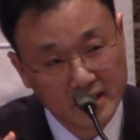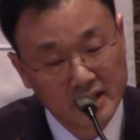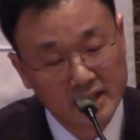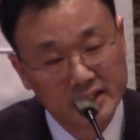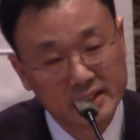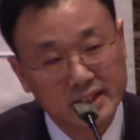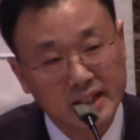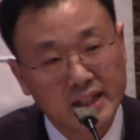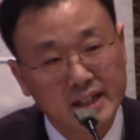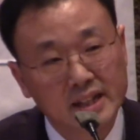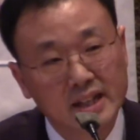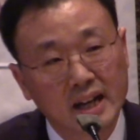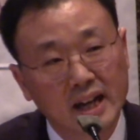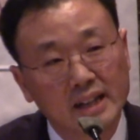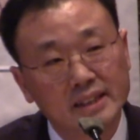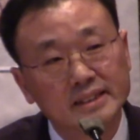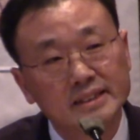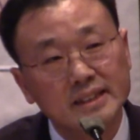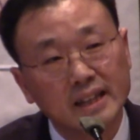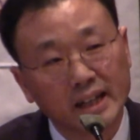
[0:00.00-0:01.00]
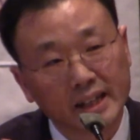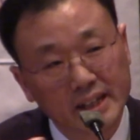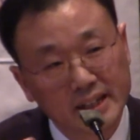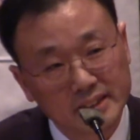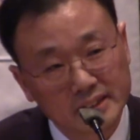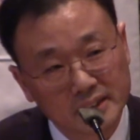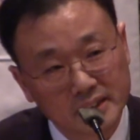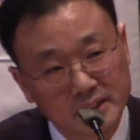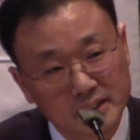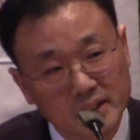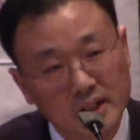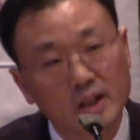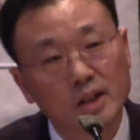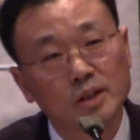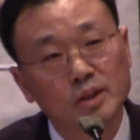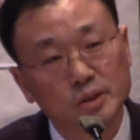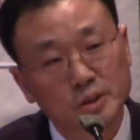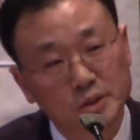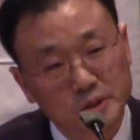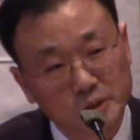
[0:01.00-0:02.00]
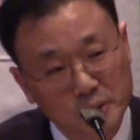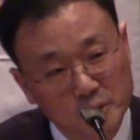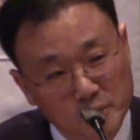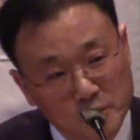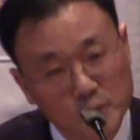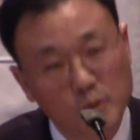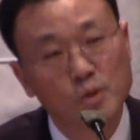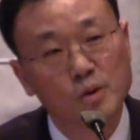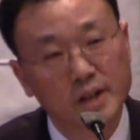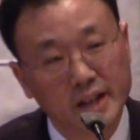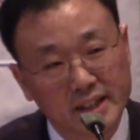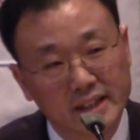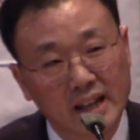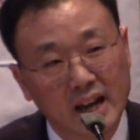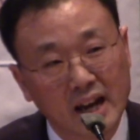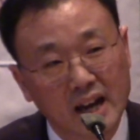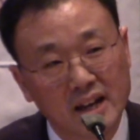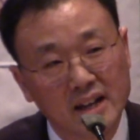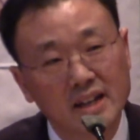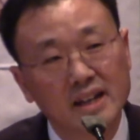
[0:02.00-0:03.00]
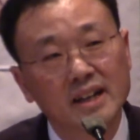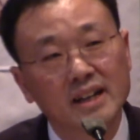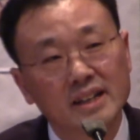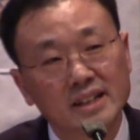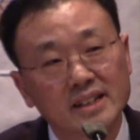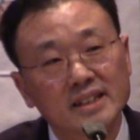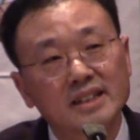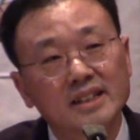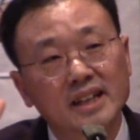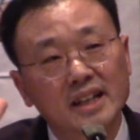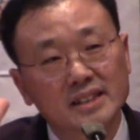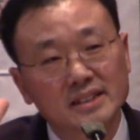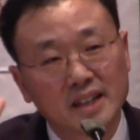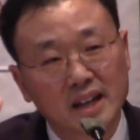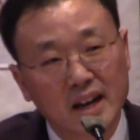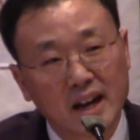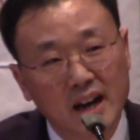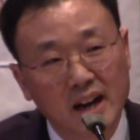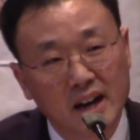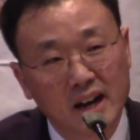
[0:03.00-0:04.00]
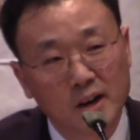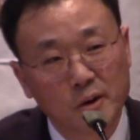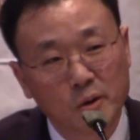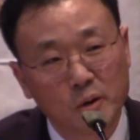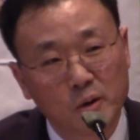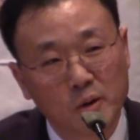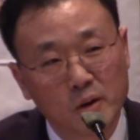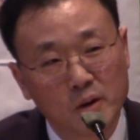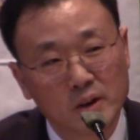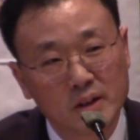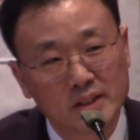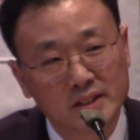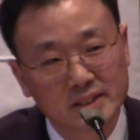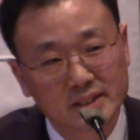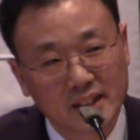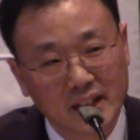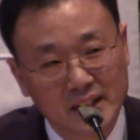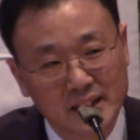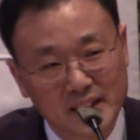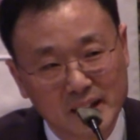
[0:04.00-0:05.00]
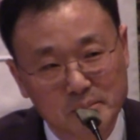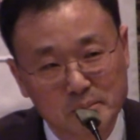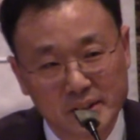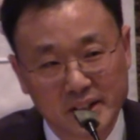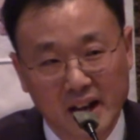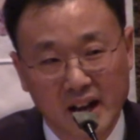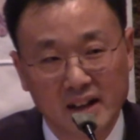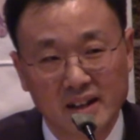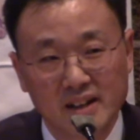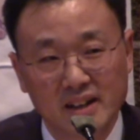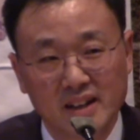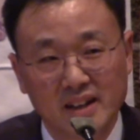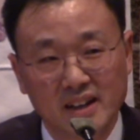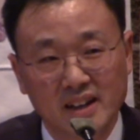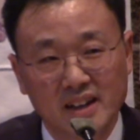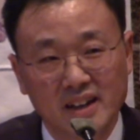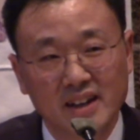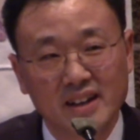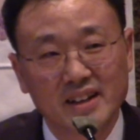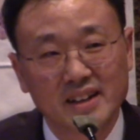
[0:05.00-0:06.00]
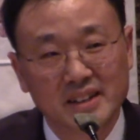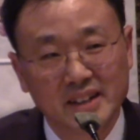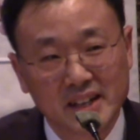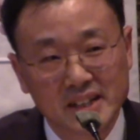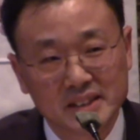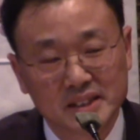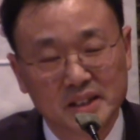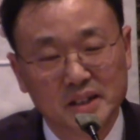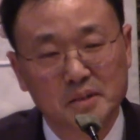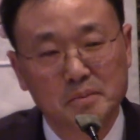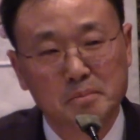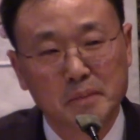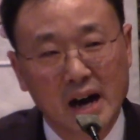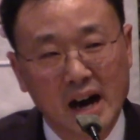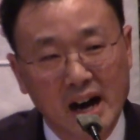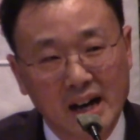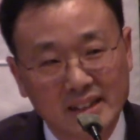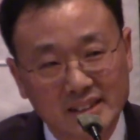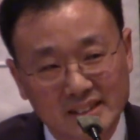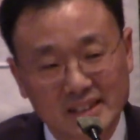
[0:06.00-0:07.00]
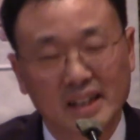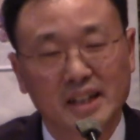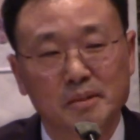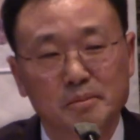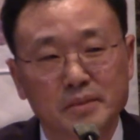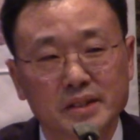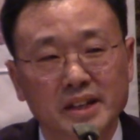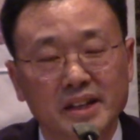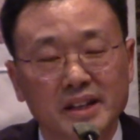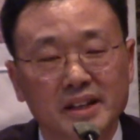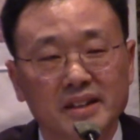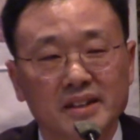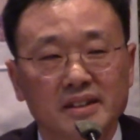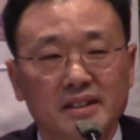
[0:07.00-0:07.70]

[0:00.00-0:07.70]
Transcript: 자기가 잘해서 성공을 했다. 그렇게 생각하고 산답니다. 그래서 많은 사람들이